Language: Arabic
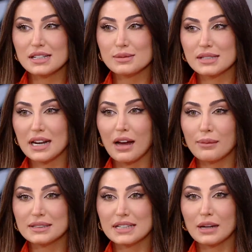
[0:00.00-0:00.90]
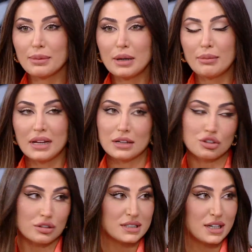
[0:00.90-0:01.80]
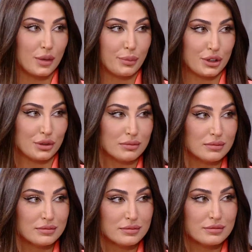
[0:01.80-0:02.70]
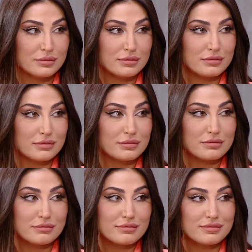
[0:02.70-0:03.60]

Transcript: بصراحه بس انا بحب لياندرو دي كابريو والله من